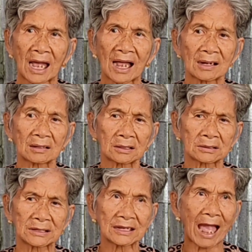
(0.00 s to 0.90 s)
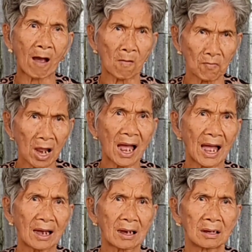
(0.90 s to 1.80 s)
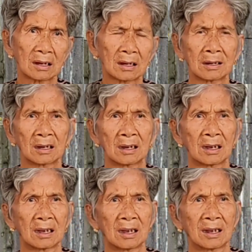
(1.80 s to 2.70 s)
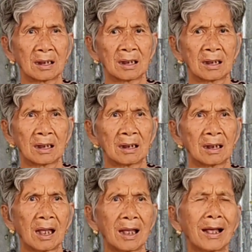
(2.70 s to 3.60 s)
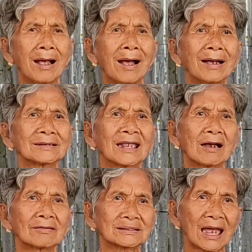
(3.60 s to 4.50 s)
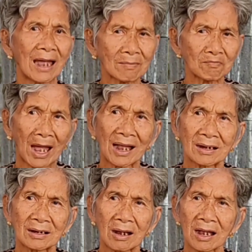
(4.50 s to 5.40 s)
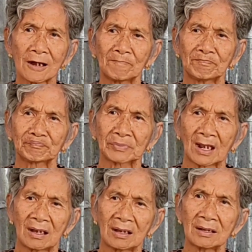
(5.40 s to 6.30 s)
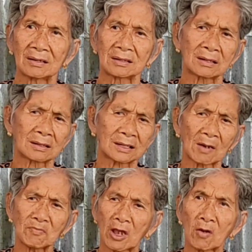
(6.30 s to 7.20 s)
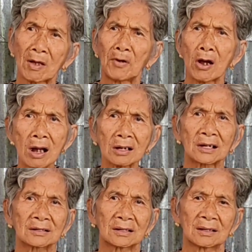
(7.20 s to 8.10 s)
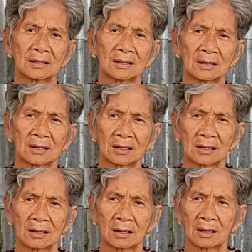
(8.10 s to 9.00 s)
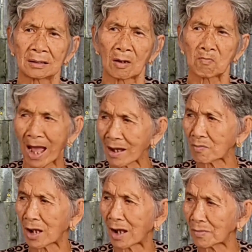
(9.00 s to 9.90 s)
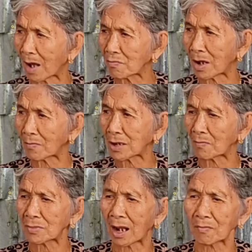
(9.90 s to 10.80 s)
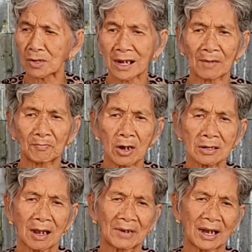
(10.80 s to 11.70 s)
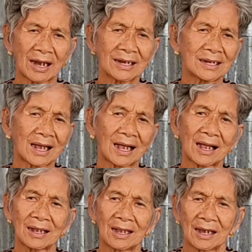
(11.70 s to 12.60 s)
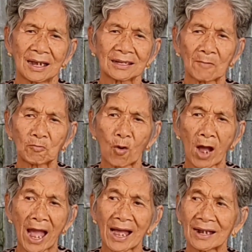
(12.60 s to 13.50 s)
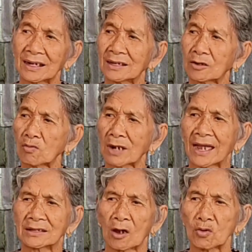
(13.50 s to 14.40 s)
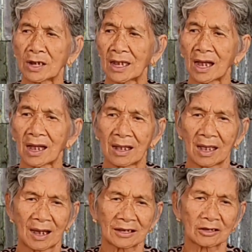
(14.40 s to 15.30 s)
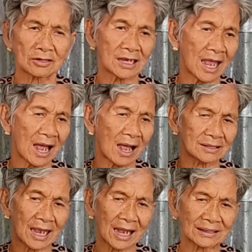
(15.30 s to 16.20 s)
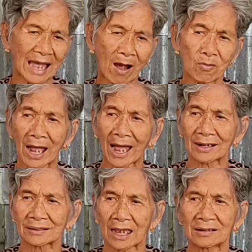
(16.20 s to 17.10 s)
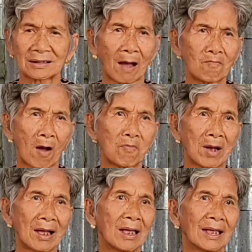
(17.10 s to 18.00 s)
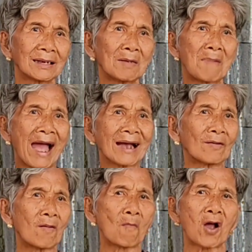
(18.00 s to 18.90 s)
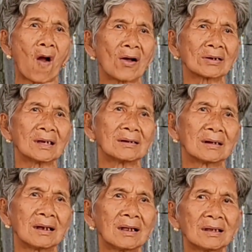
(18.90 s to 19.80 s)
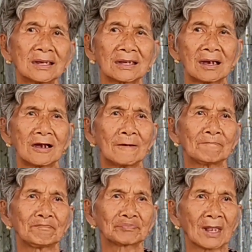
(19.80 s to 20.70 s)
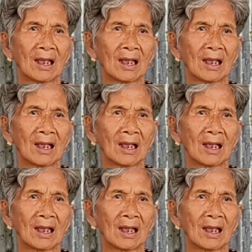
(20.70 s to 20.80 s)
tàn là nhà giàu không đó à, cái thầy nói ờ, nhà giàu có sao nhiều dạ, mà. tài ít mà nó à, ừ. không chịu làm phước ông bà không không không không không không đưa ra làm phước nên mà để đi ờ, đi tham quan đi chỗ này chỗ kia Ờ, cho xe hai xe tàu nó ăn tiền không một mà dạ. cái mạng cũng không còn nữa đó, dạ. ờ, thấy chưa rất